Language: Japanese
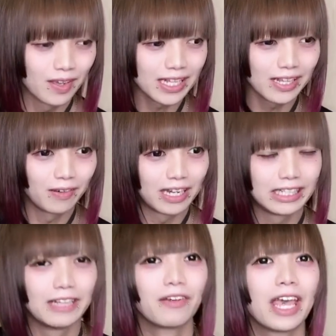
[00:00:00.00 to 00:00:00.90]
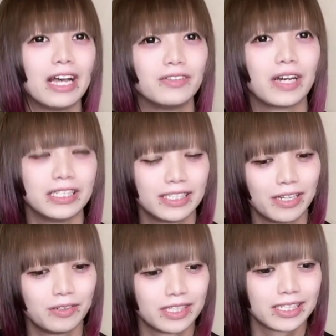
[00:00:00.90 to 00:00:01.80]
どうやってお肌のケアとかし
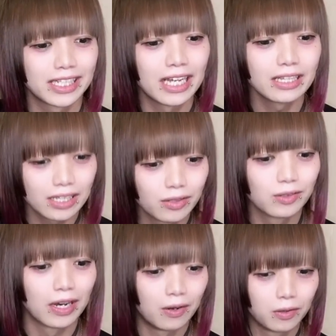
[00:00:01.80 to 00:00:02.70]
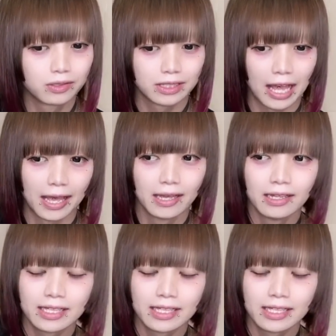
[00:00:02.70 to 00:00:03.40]
てるんですかっていうのが多くて、